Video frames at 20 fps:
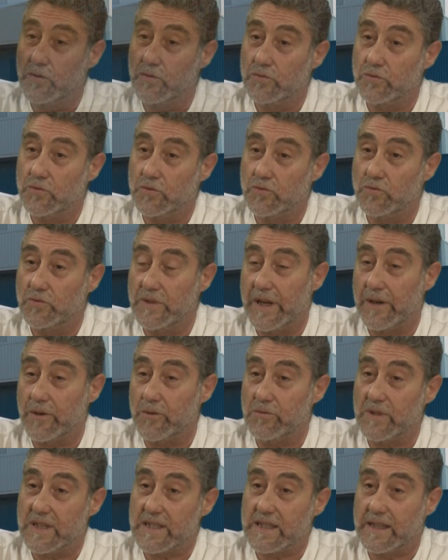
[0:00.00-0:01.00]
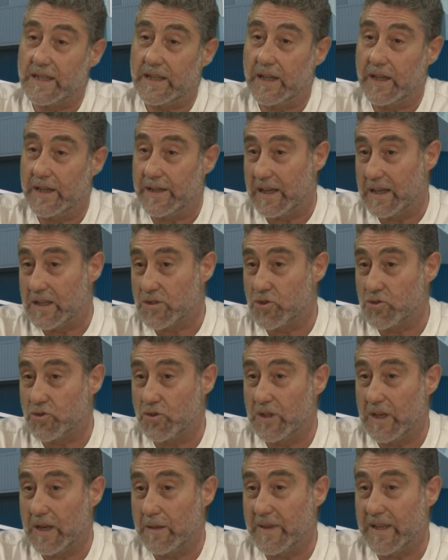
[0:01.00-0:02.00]
unas rutas que llegan a las
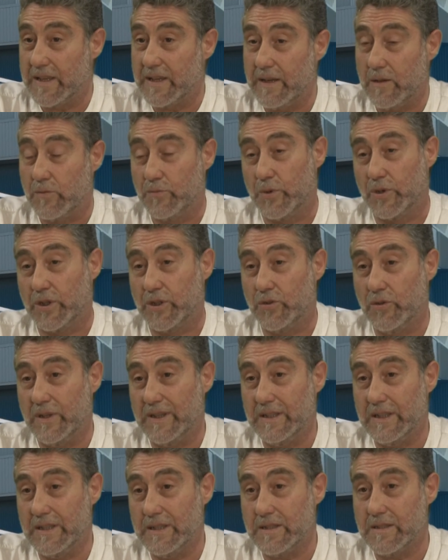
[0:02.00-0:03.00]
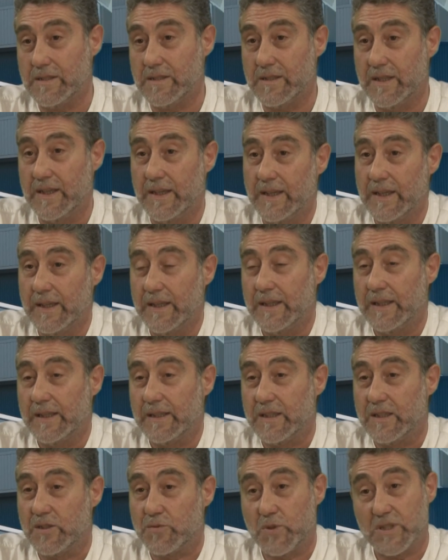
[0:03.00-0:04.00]
8 de la mañana, un poquito antes,
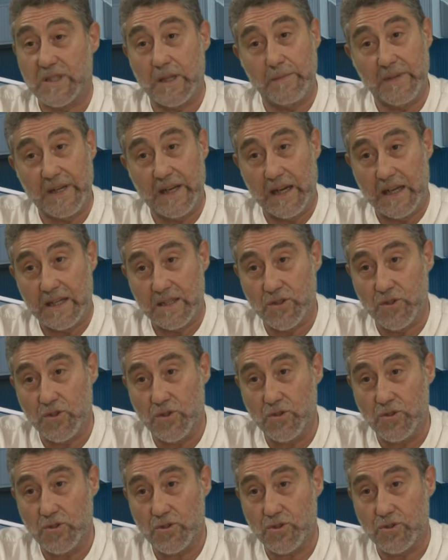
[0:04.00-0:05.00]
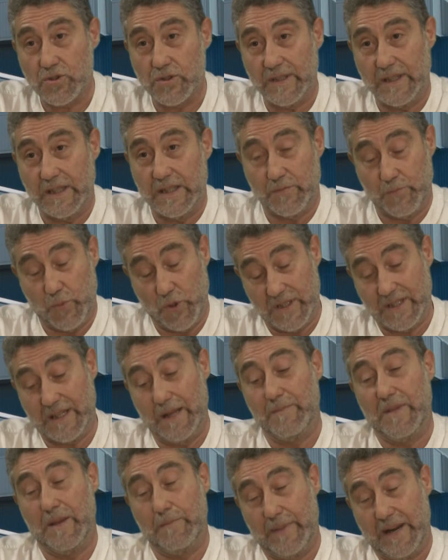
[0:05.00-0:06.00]
después también a las 2, después
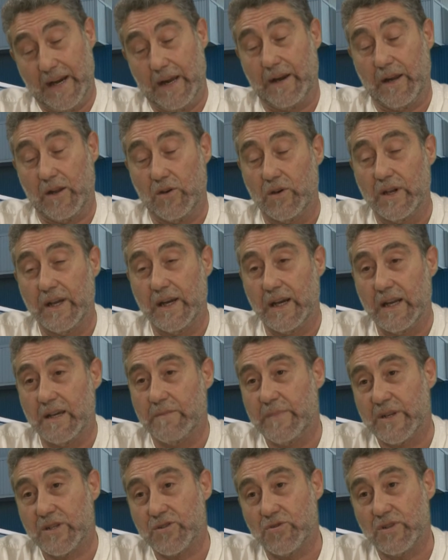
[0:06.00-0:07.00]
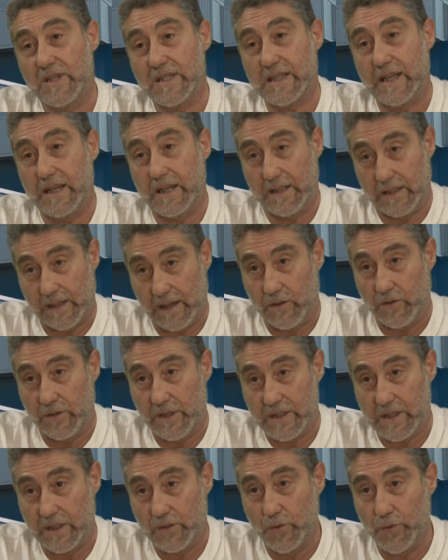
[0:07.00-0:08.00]
también para recoger a las personas que han entrado en
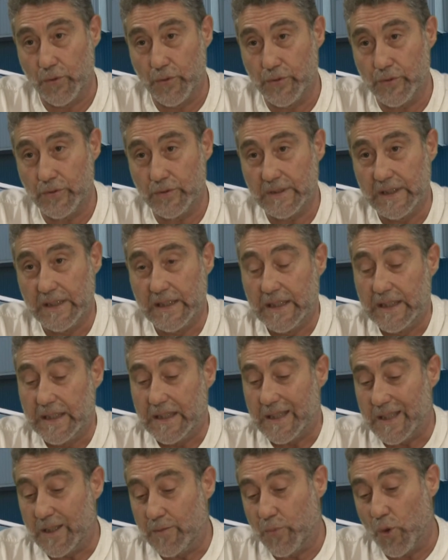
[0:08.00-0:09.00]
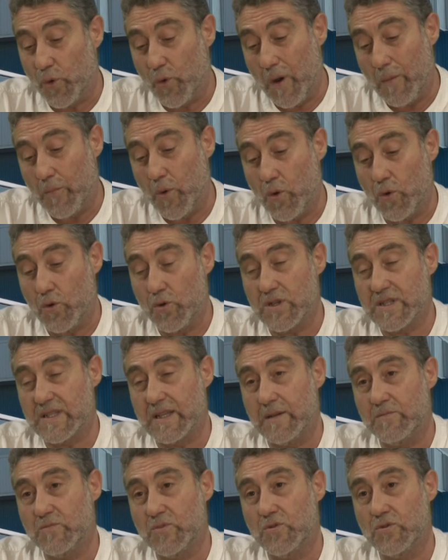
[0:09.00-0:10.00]
ese turno y poco a poco
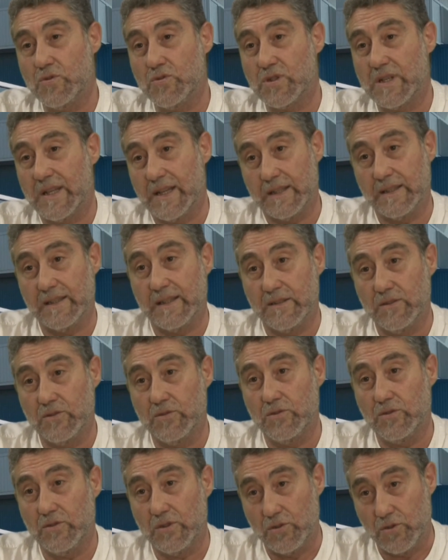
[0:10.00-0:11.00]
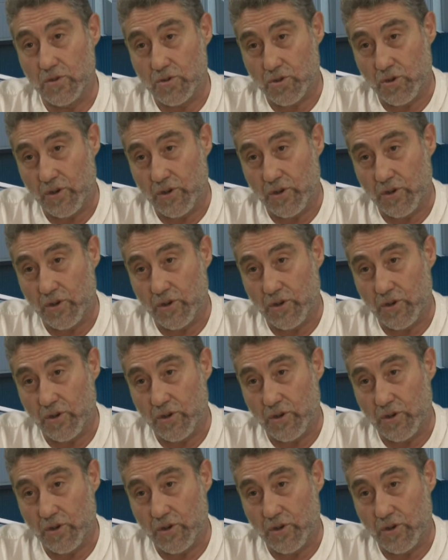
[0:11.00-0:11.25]
estamos adaptando los